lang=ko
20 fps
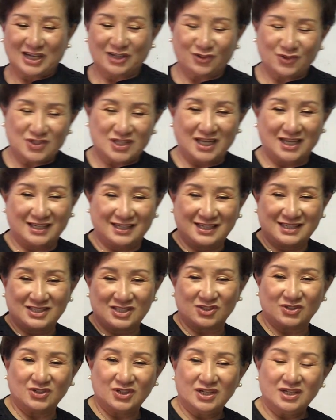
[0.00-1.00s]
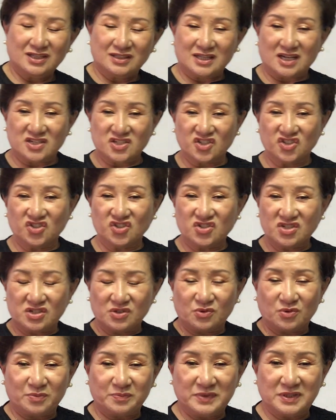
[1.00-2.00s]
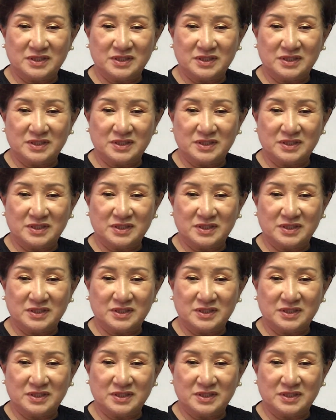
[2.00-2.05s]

가로채가지고 당신 그런 식으로